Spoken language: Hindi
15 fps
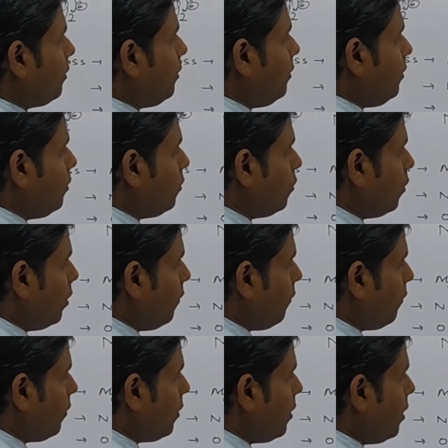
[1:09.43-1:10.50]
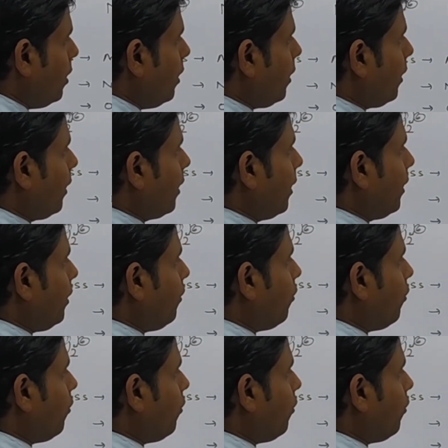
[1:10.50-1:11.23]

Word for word: थ्री ट्वेल्व कैरी